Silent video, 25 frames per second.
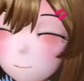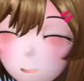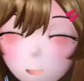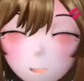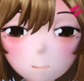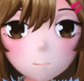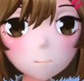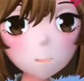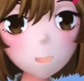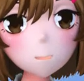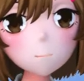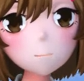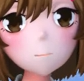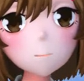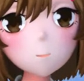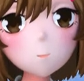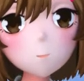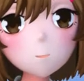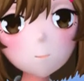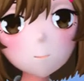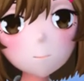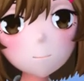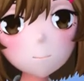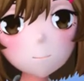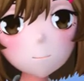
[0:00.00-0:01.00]
di pasar
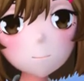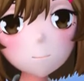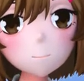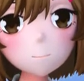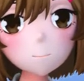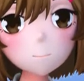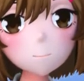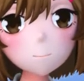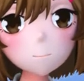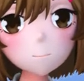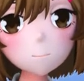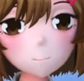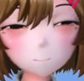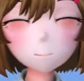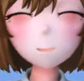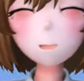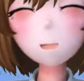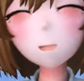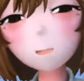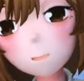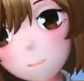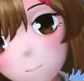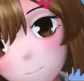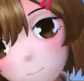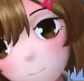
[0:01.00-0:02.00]
tuh.
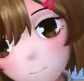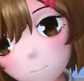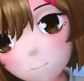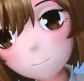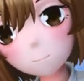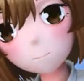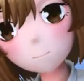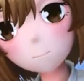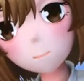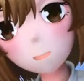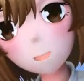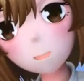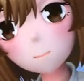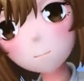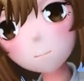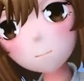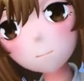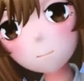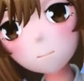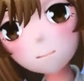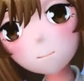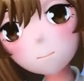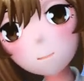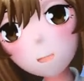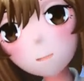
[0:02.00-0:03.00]
Nah,
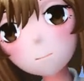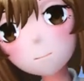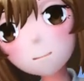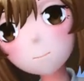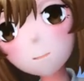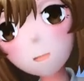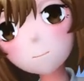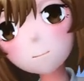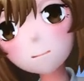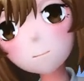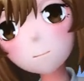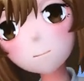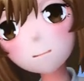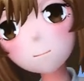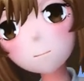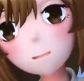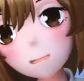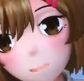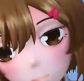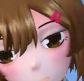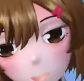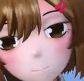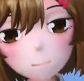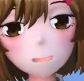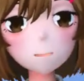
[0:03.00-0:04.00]
yang tiba-tiba bikin
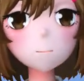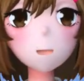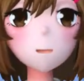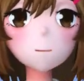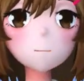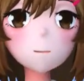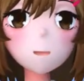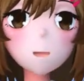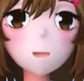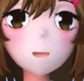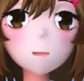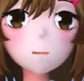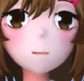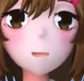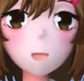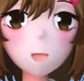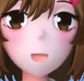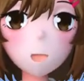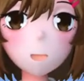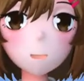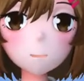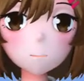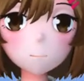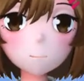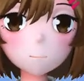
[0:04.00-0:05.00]
Tessa
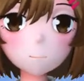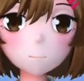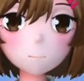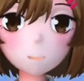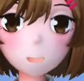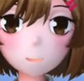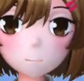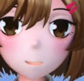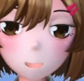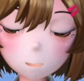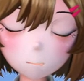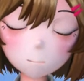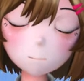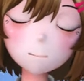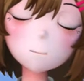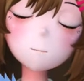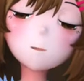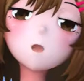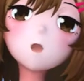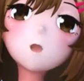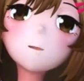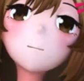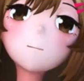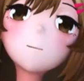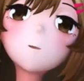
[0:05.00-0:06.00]
penasaran, kacang
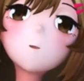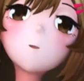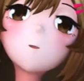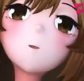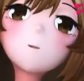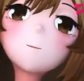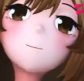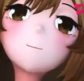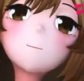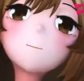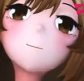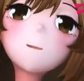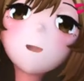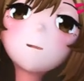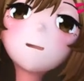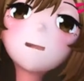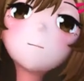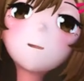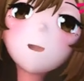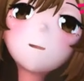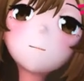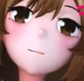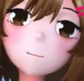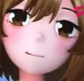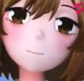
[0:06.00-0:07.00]
ijo tuh
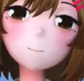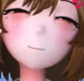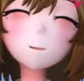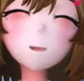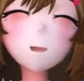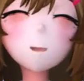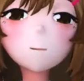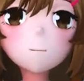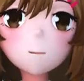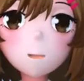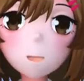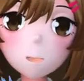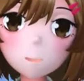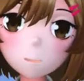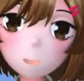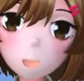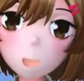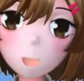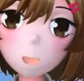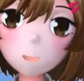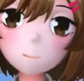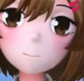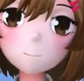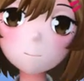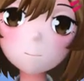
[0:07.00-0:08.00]
panennya gimana
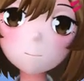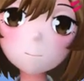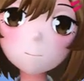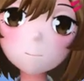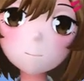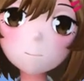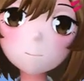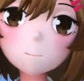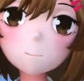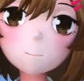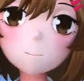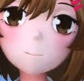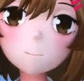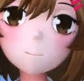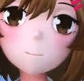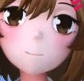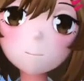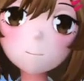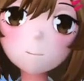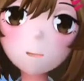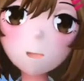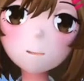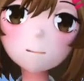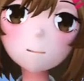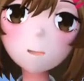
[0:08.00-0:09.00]
ya?
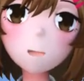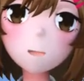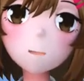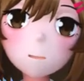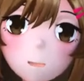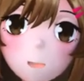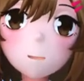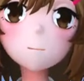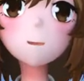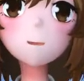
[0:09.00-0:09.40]
Kayak